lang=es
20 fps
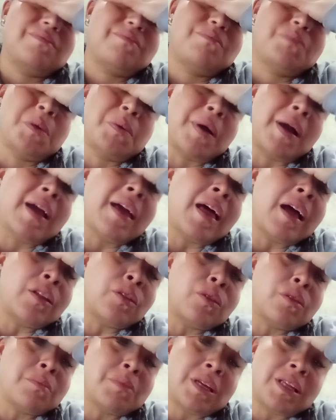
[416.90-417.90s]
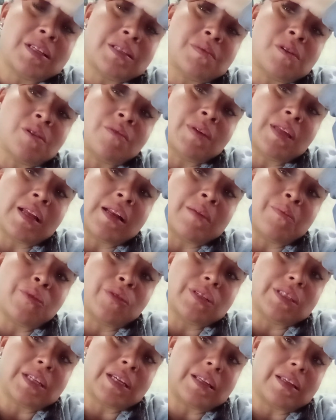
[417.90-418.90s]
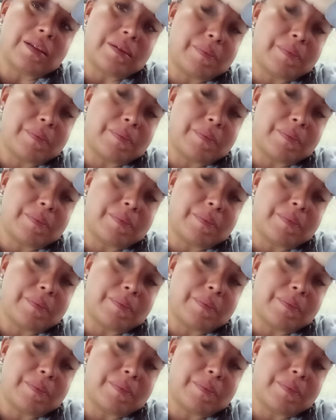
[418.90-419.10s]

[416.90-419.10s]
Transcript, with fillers: me voy a quedar dormida y se me olvida la morisqueta.